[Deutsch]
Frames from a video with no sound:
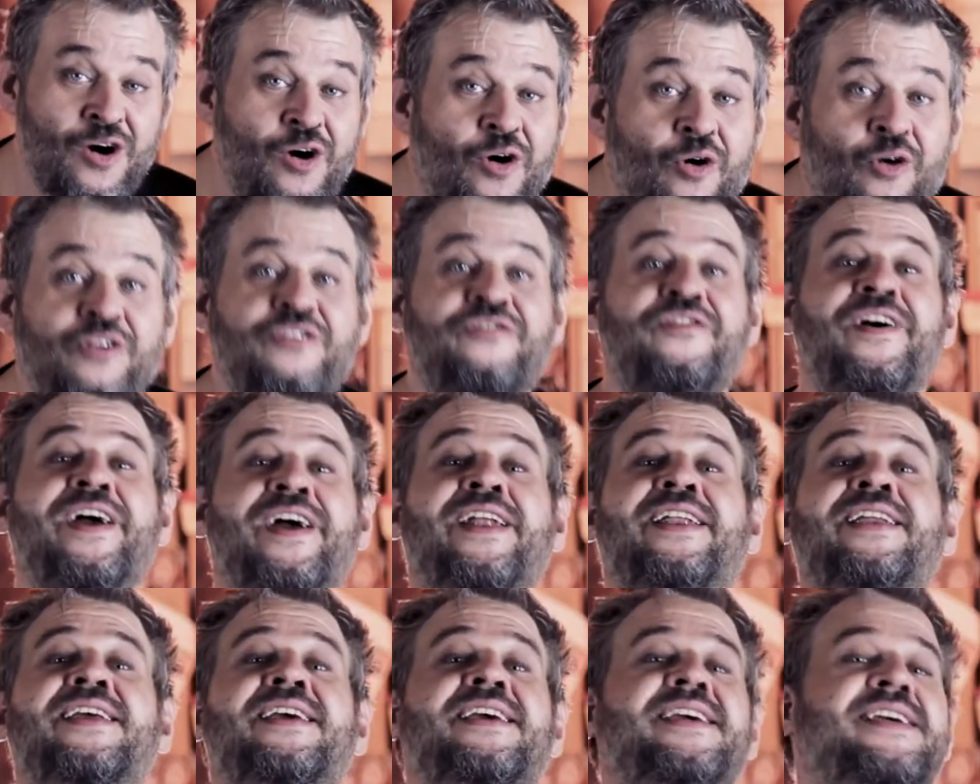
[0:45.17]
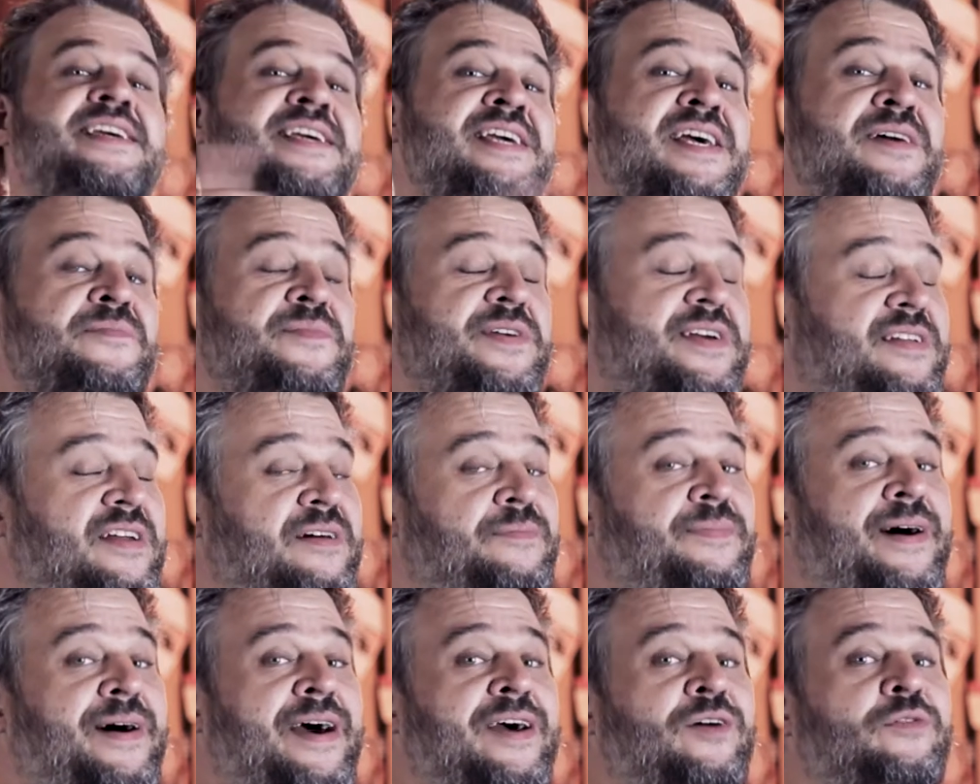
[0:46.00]
Und wenn ihr mich
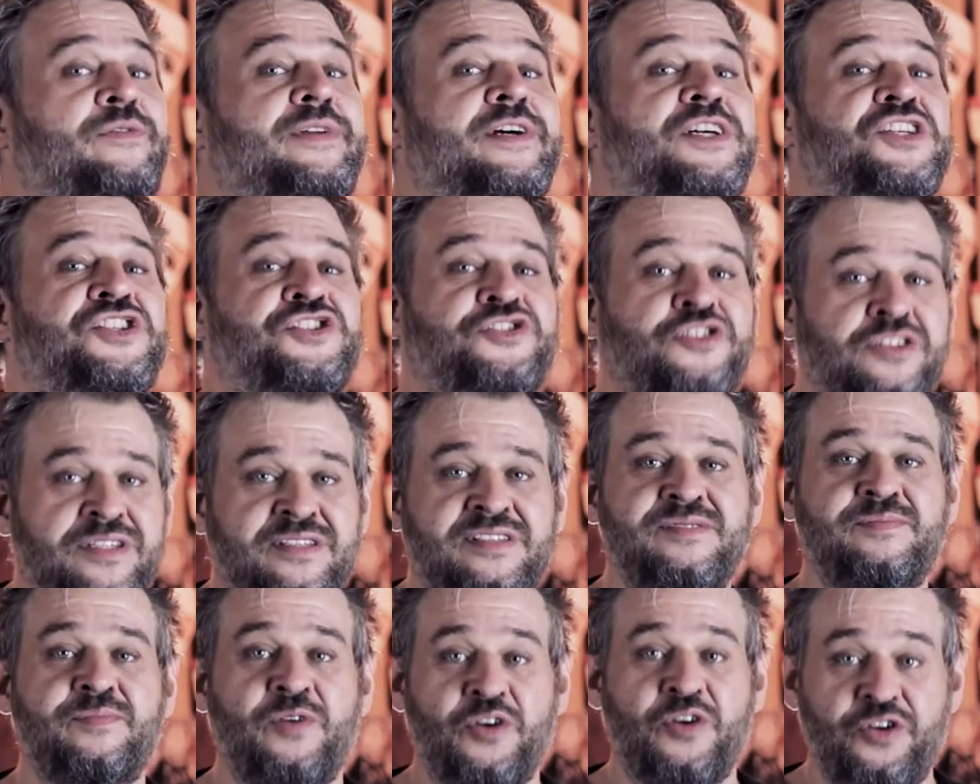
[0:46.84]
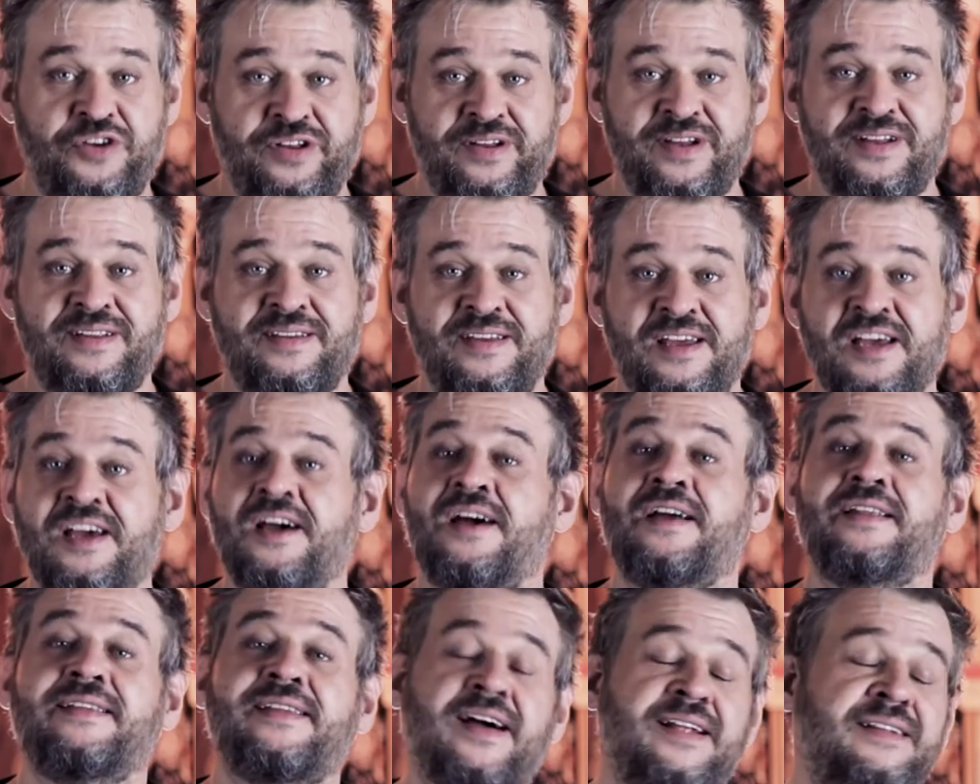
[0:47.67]
dabei unterstützen möchtet,
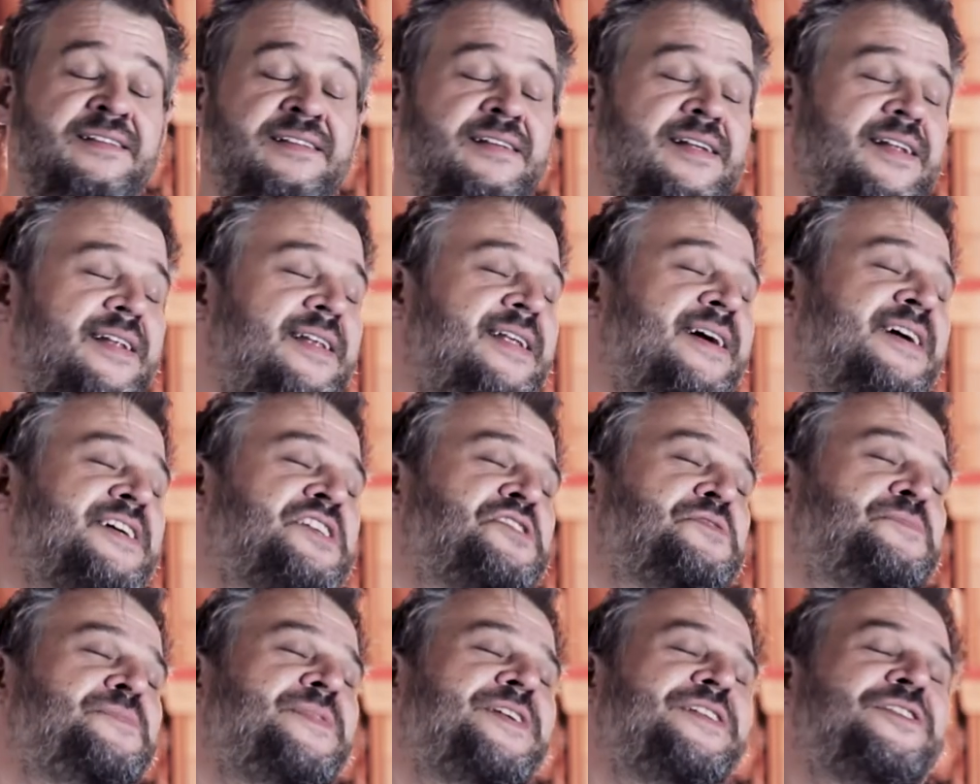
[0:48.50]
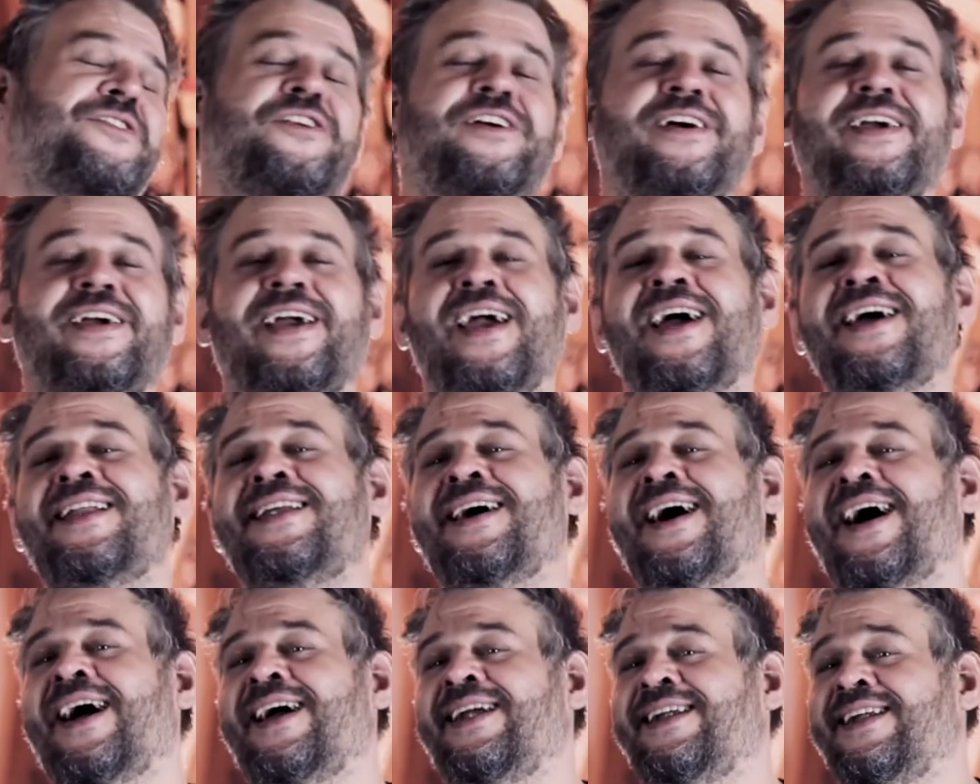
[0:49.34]
dann lasst mir doch
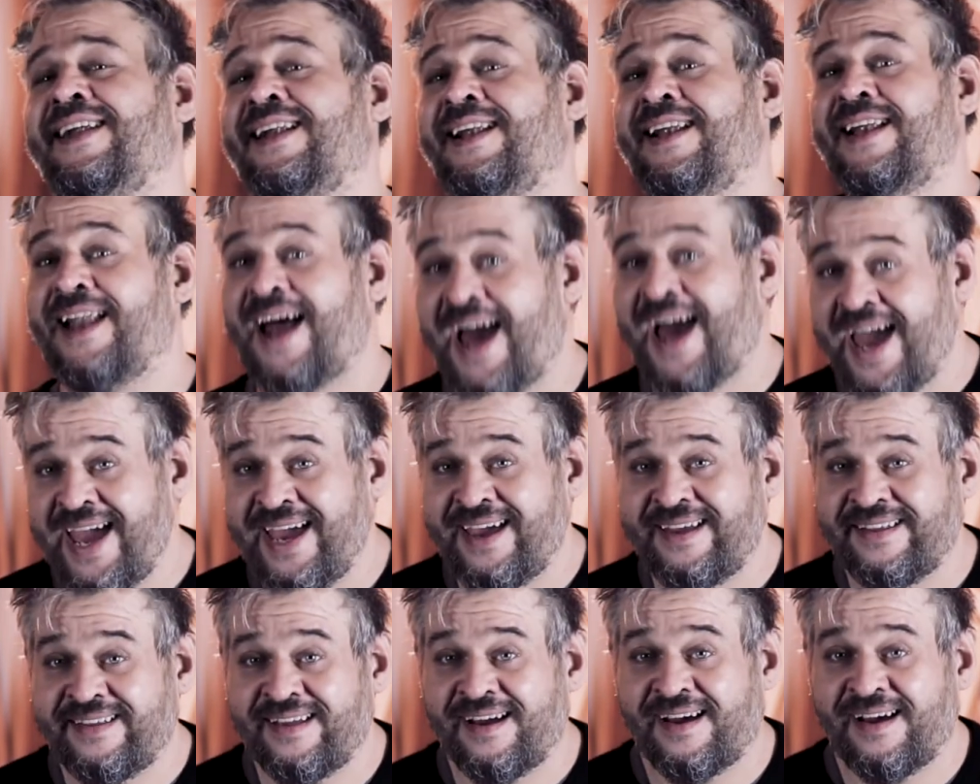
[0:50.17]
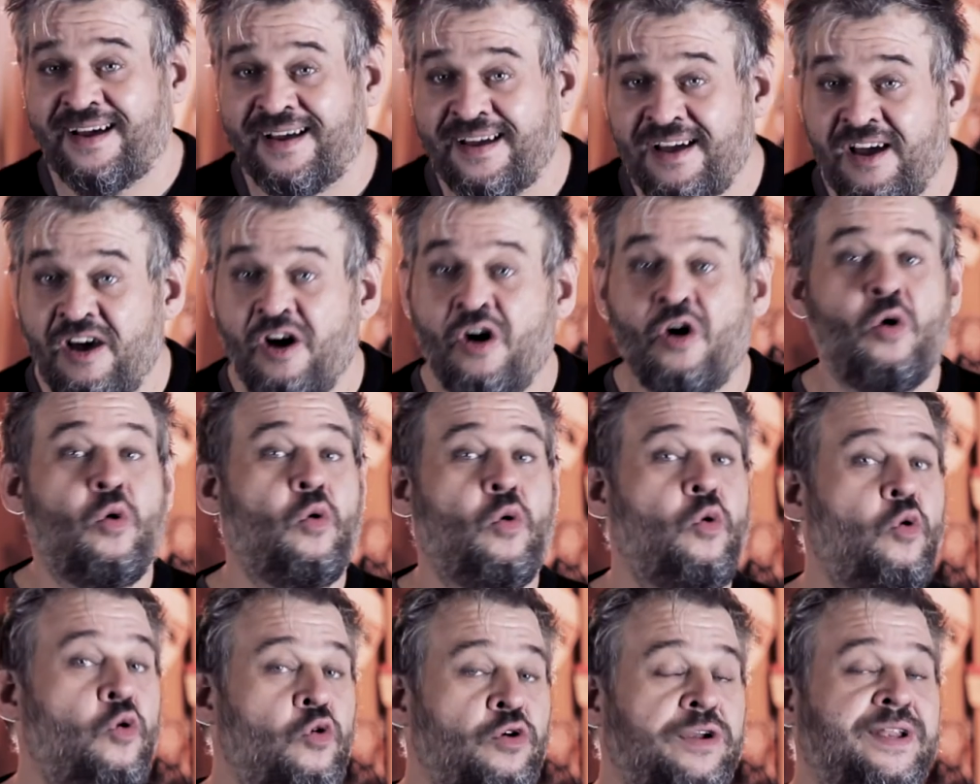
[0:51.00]
gerne ein Like da
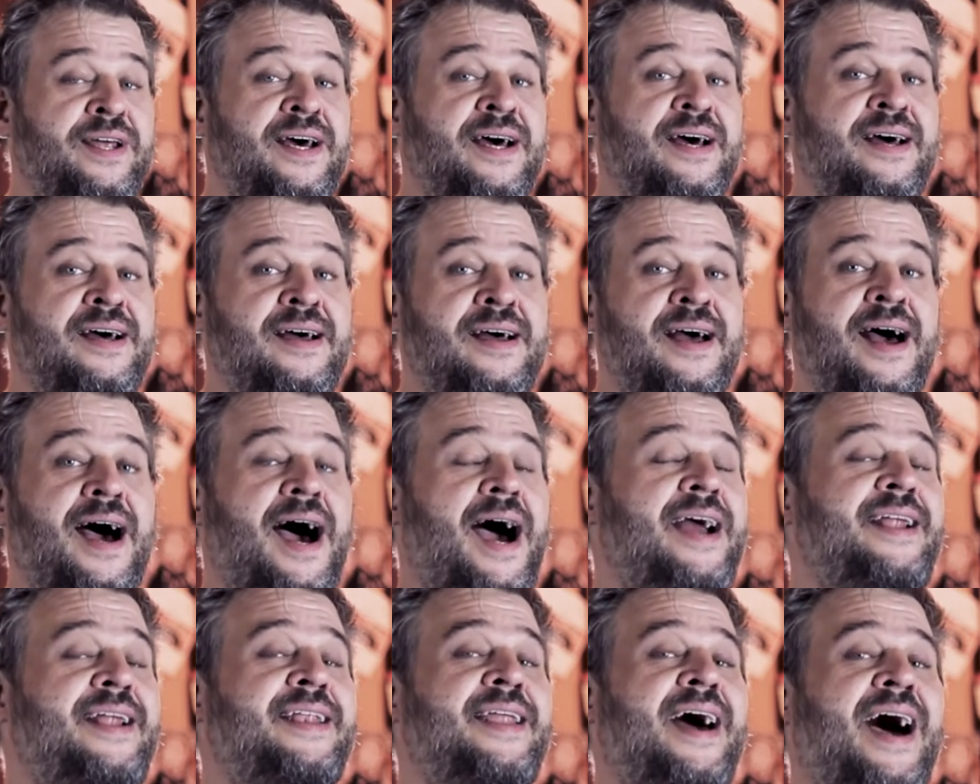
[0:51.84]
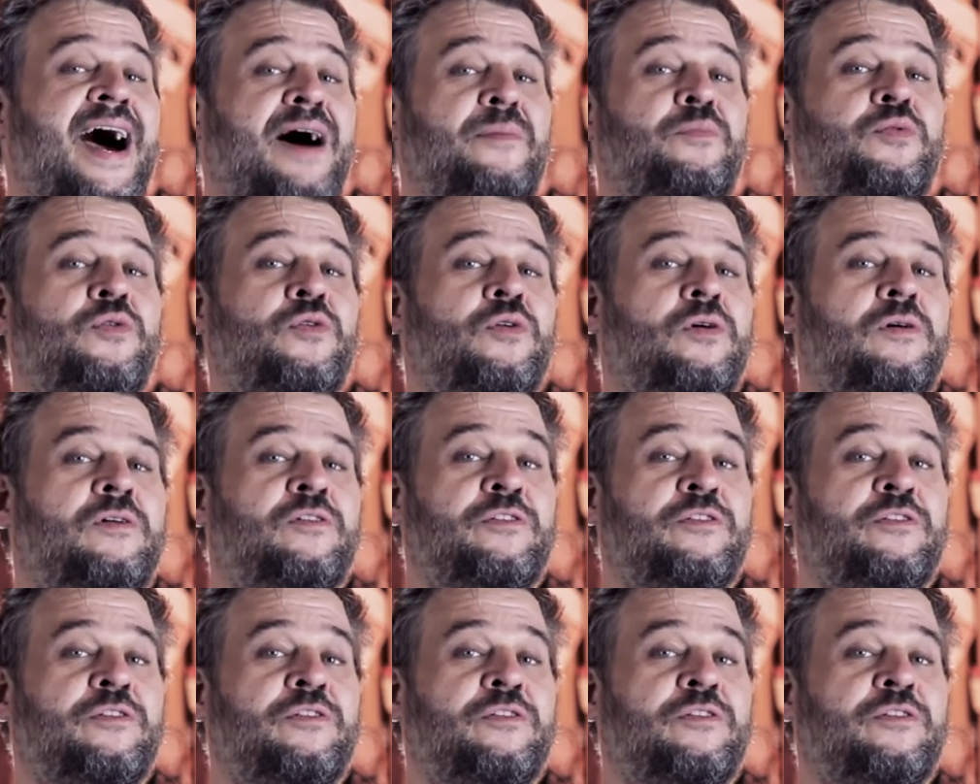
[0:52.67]
oder ein Abo.